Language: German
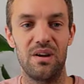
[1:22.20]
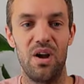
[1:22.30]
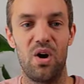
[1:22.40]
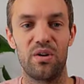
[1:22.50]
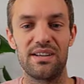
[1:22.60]

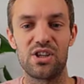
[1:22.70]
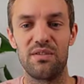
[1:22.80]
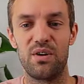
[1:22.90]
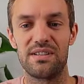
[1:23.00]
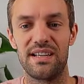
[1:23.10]
Und das
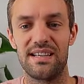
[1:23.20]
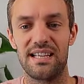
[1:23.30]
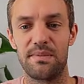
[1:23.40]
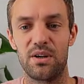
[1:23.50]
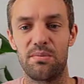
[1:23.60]
schauen wir uns jetzt
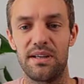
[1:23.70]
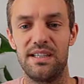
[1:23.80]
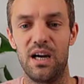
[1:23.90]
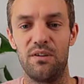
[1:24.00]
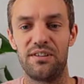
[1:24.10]
erstmal nochmal
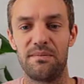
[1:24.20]
hier auf